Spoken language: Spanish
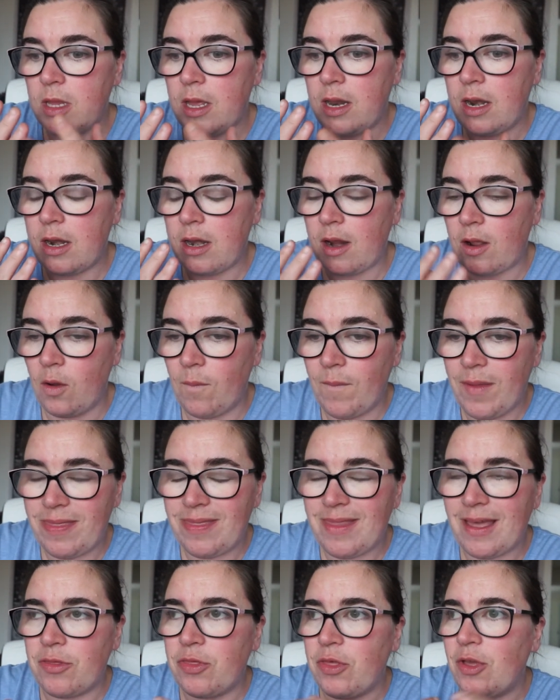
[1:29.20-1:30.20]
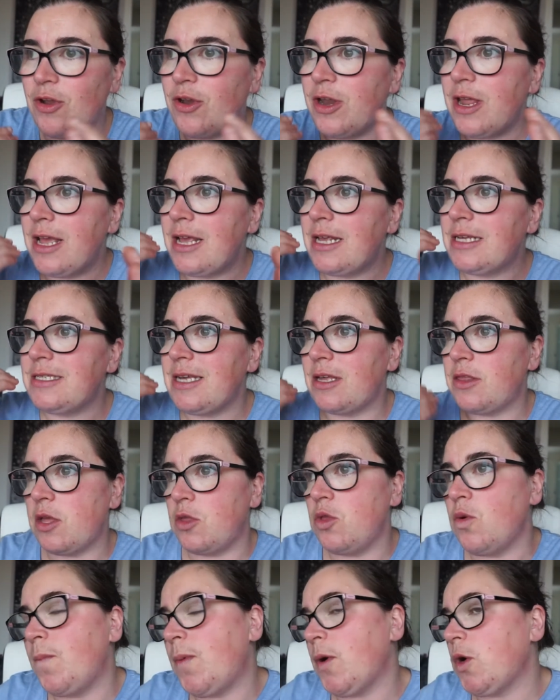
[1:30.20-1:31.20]
recomendaciones,
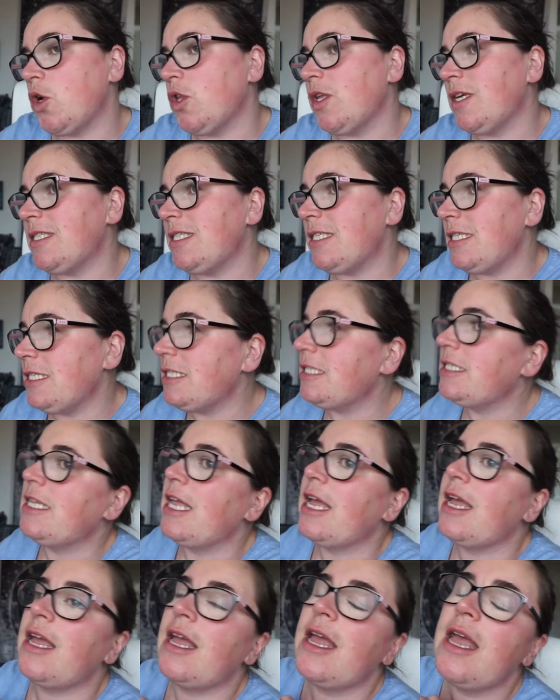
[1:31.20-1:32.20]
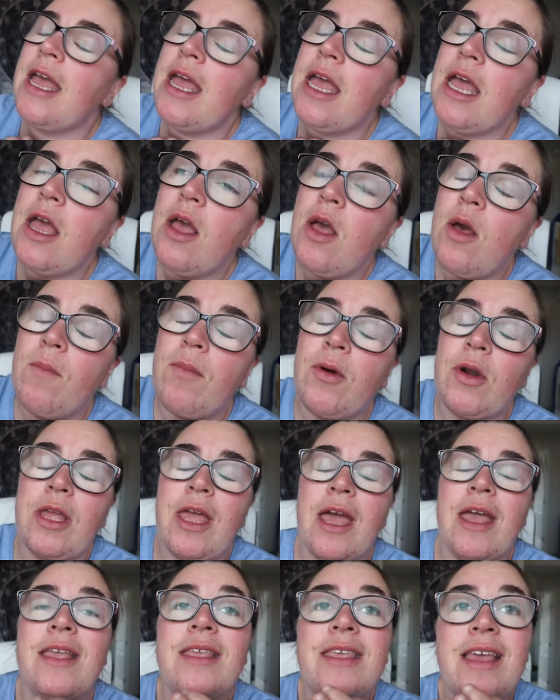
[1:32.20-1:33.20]
haciendo un poco de chiste,
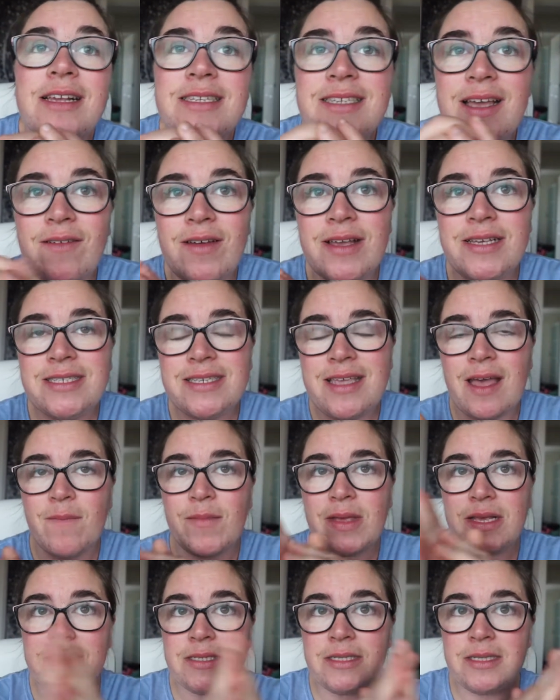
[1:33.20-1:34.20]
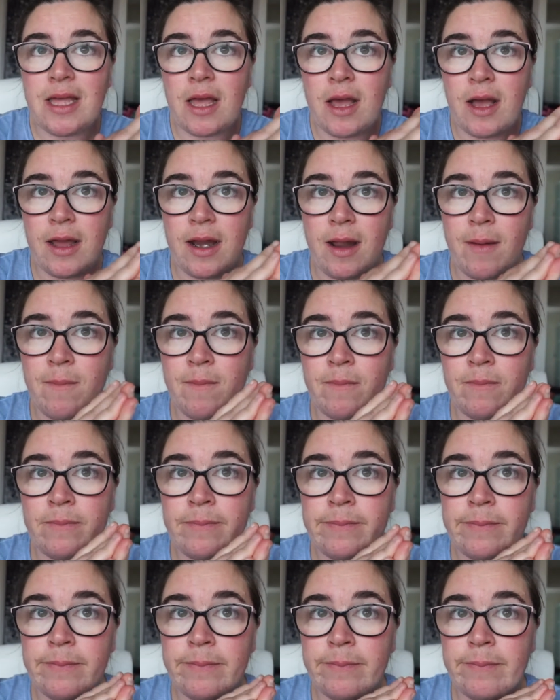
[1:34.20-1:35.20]
porque ya sabéis que mi
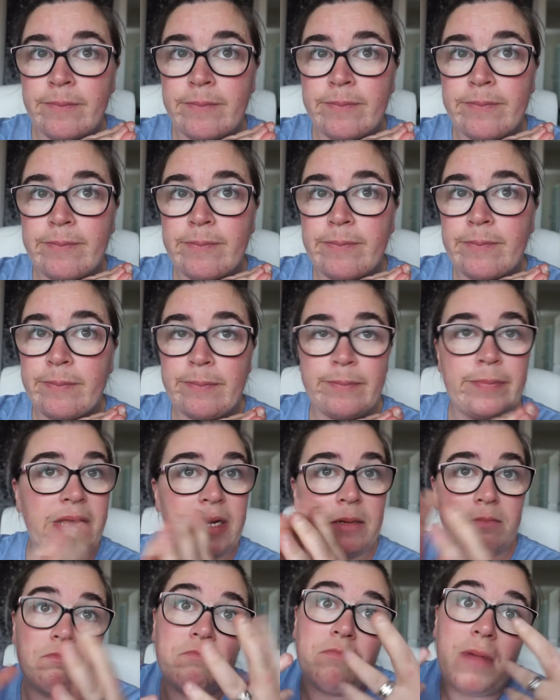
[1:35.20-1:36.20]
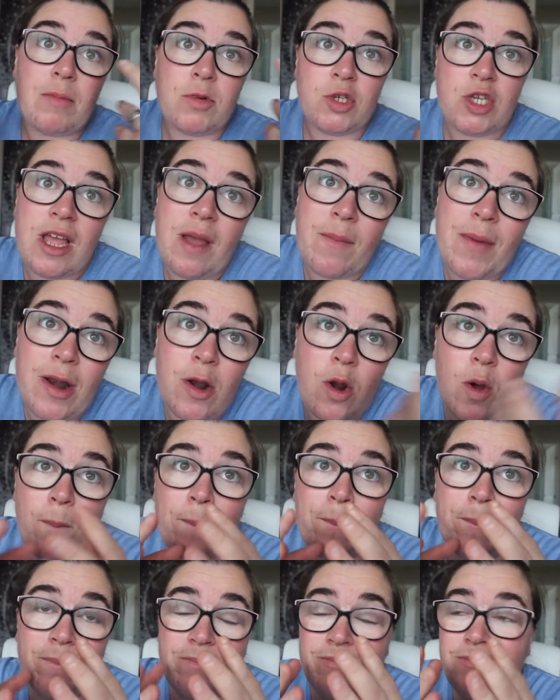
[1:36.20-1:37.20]
Instagram, vamos a
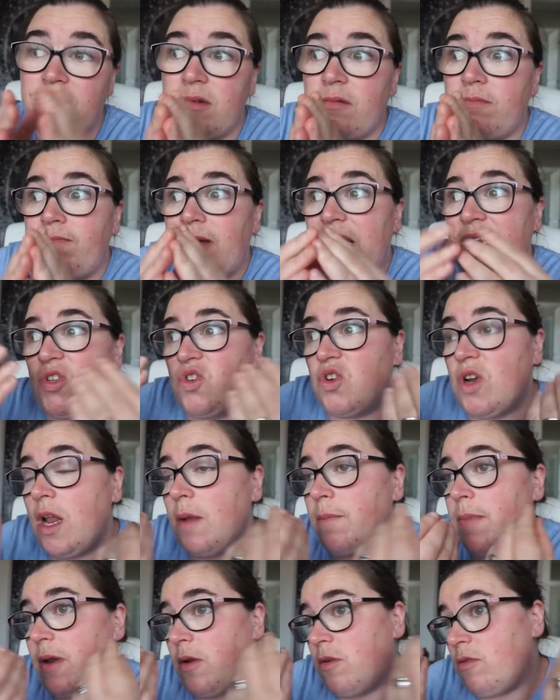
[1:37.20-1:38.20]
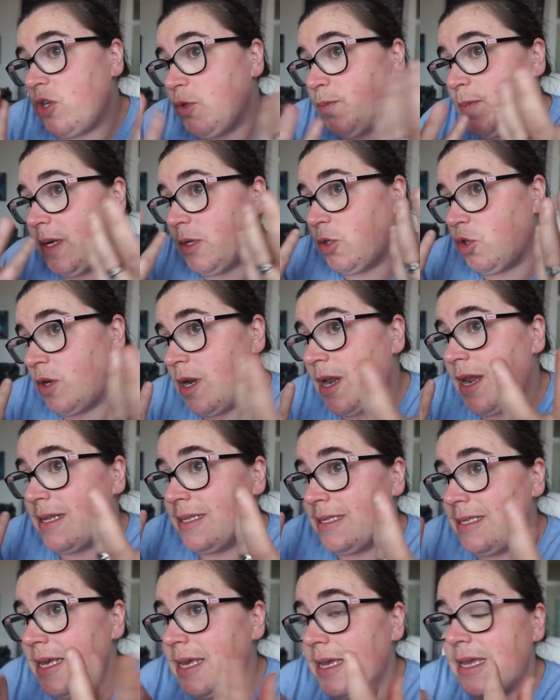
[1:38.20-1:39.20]
llamarlo personal, pero no es personal
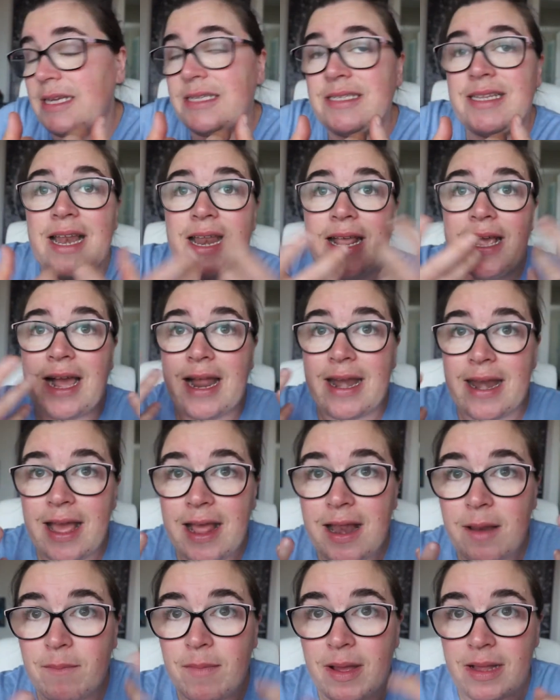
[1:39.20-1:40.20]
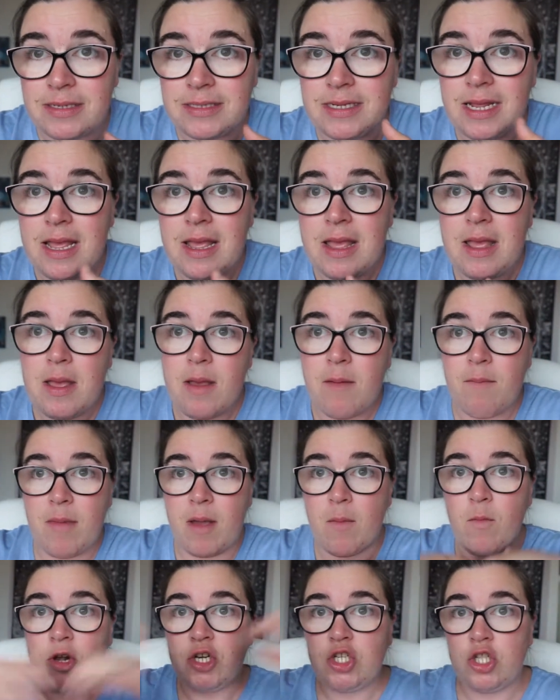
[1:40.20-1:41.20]
en sí, que es del canal, más
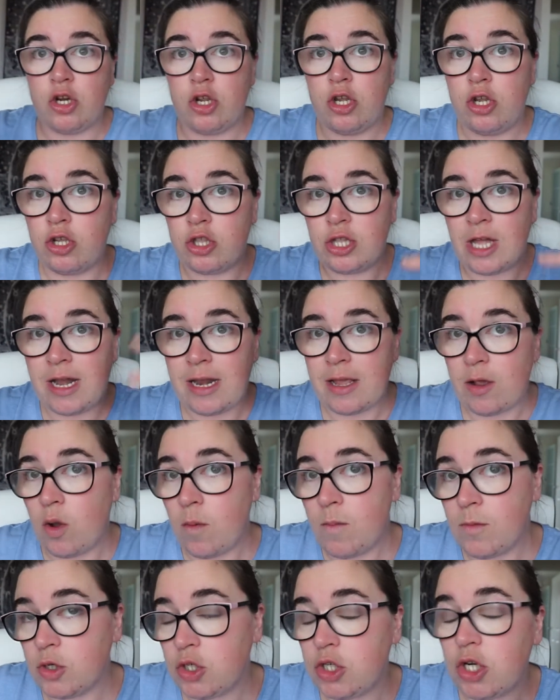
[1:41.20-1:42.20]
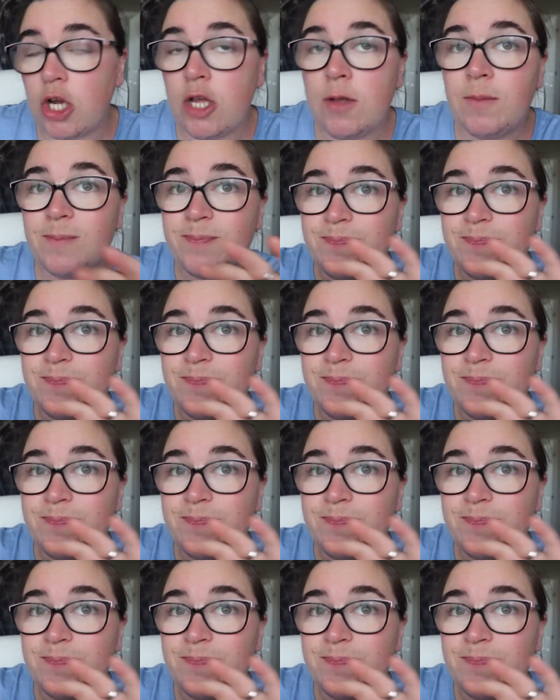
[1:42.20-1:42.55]
me muestro yo tal y como soy.